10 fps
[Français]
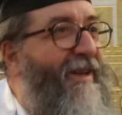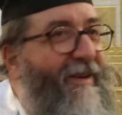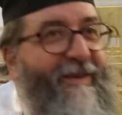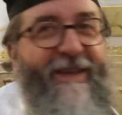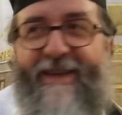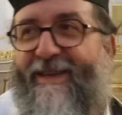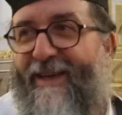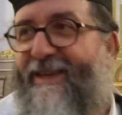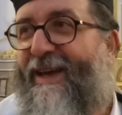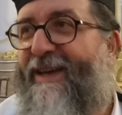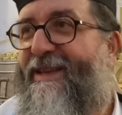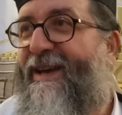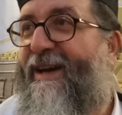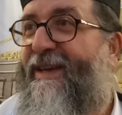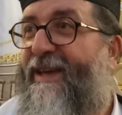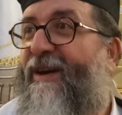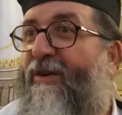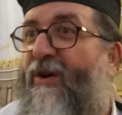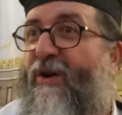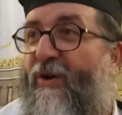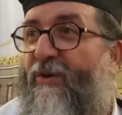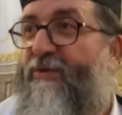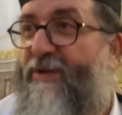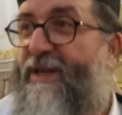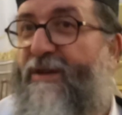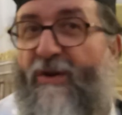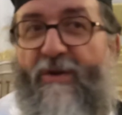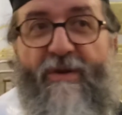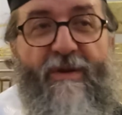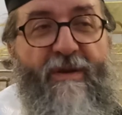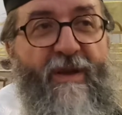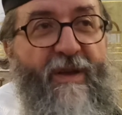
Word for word: On est, il y a un lien. Et on nous dit dans le,